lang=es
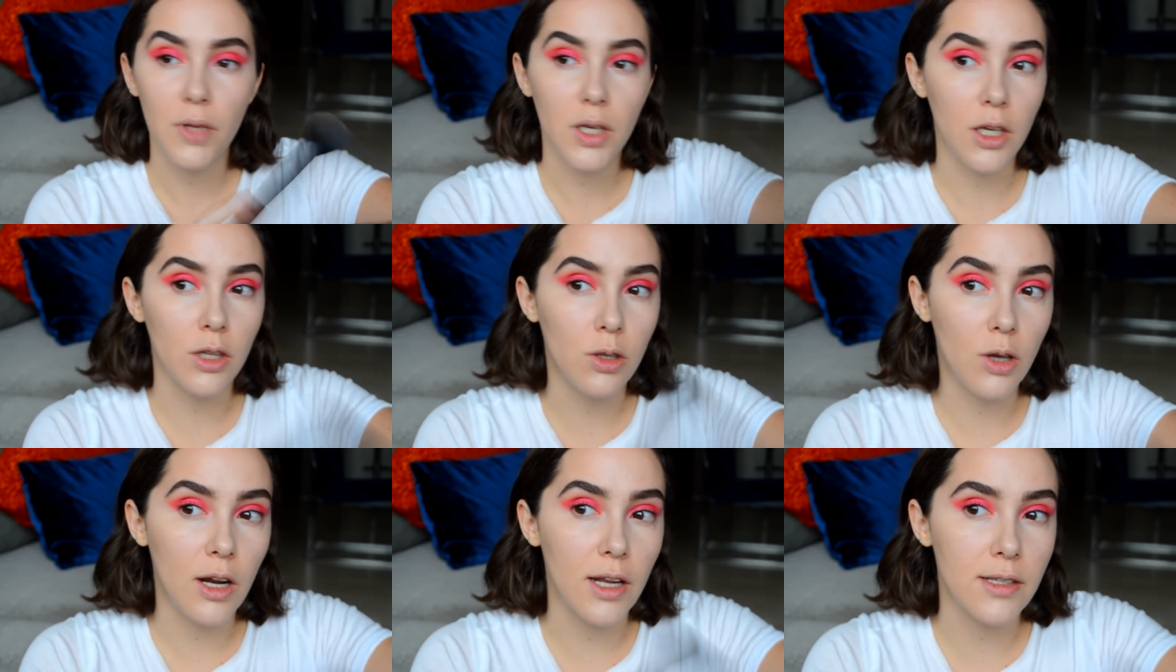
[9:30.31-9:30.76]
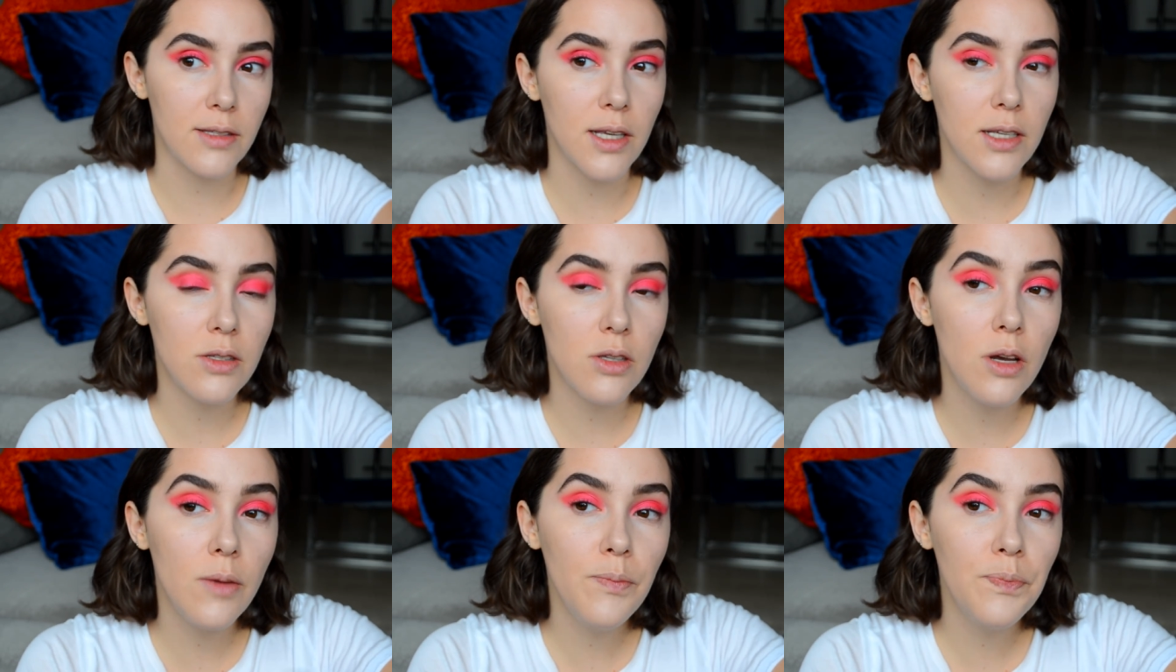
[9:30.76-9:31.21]
quito el
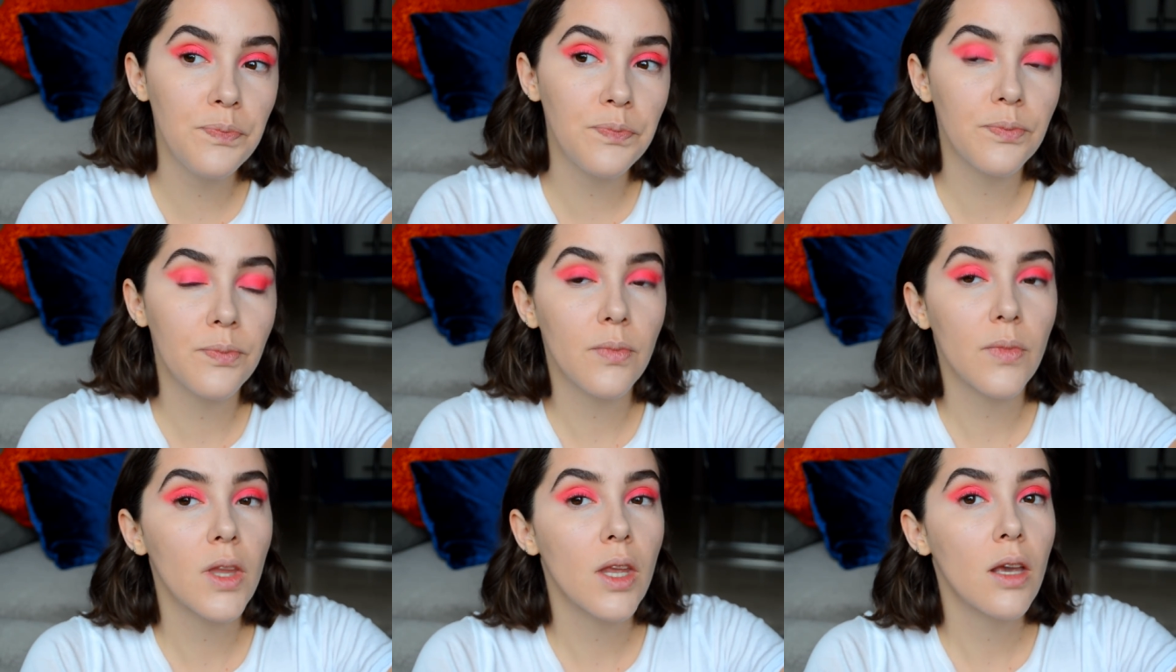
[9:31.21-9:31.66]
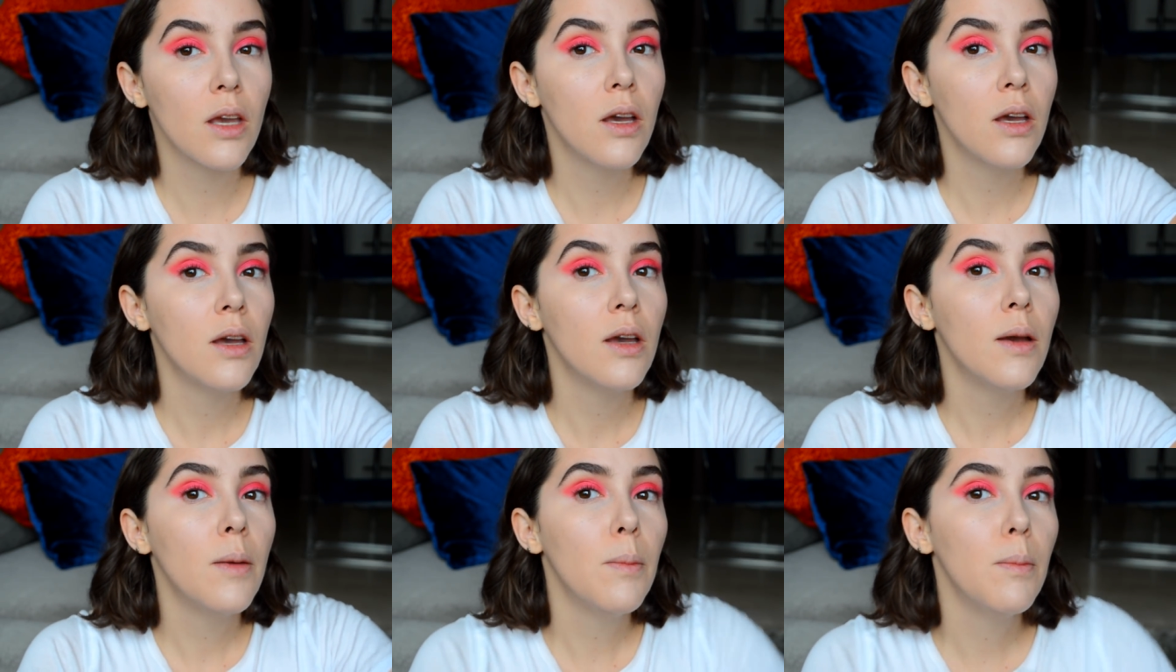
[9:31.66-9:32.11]
exceso,
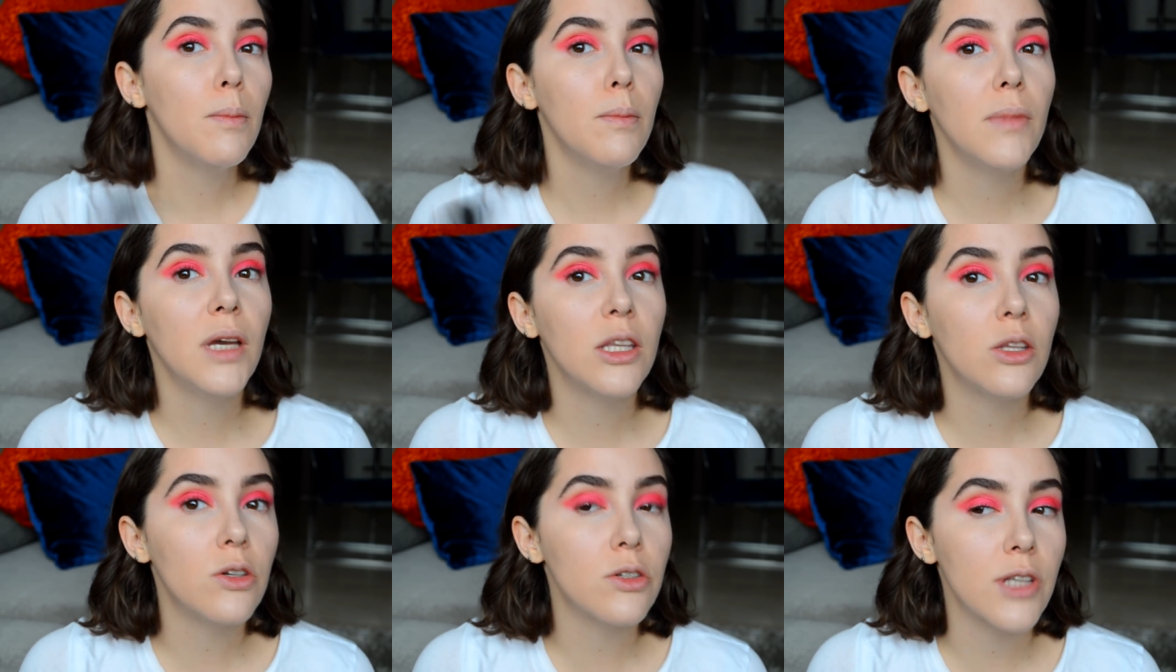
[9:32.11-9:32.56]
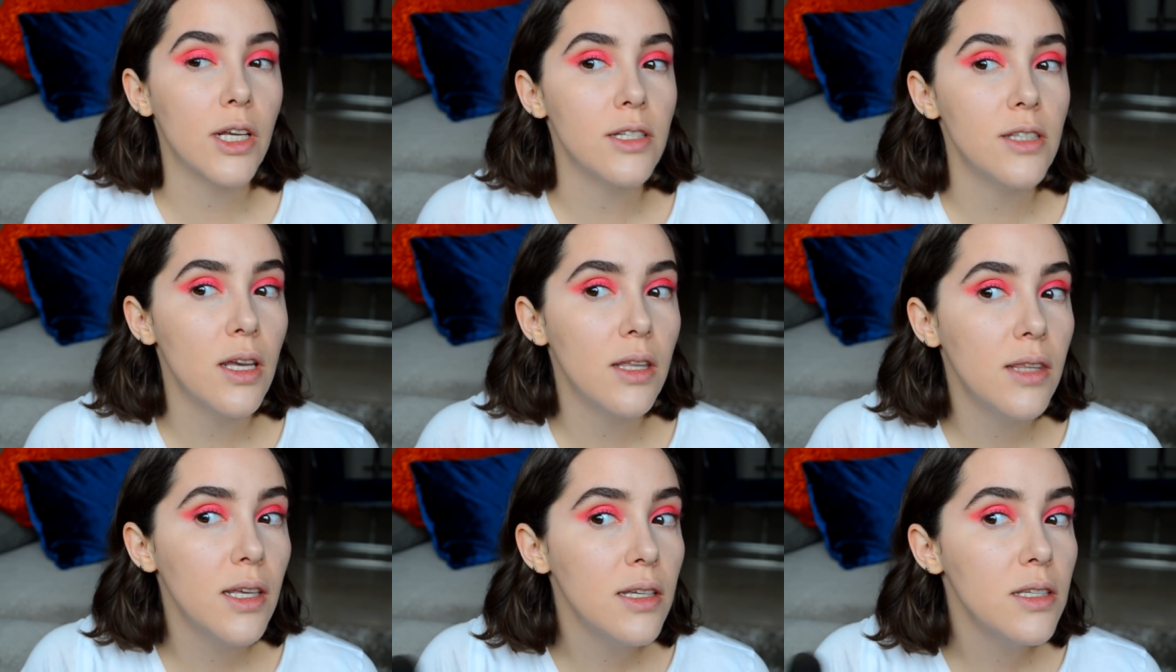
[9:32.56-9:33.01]
meto los
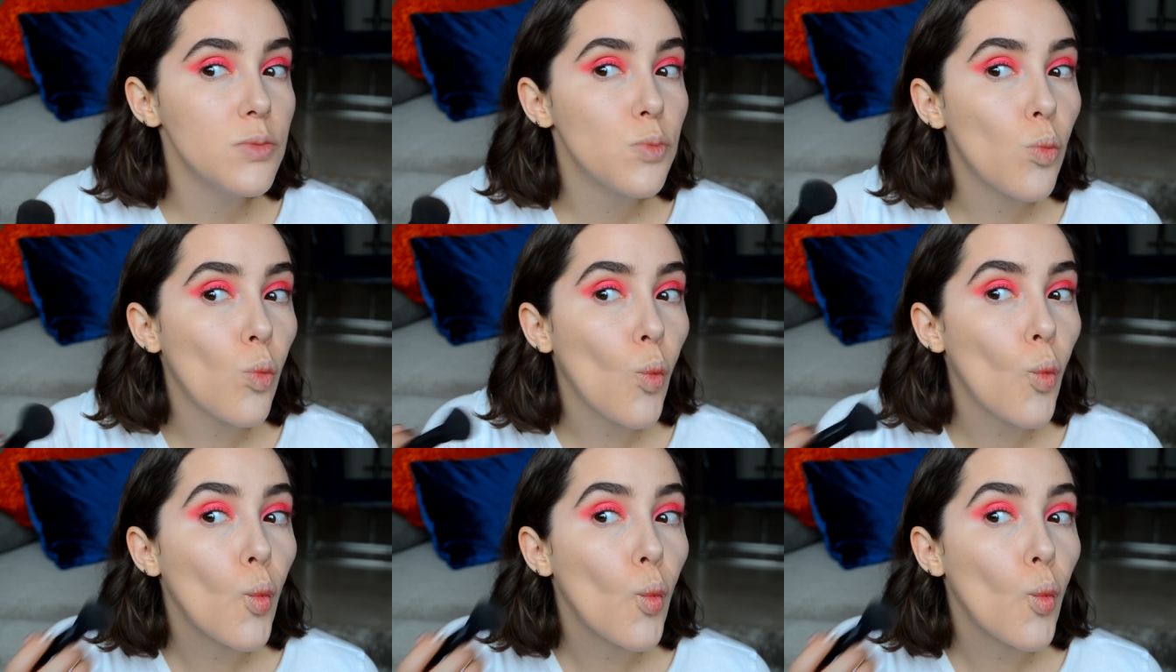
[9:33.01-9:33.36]
cachetes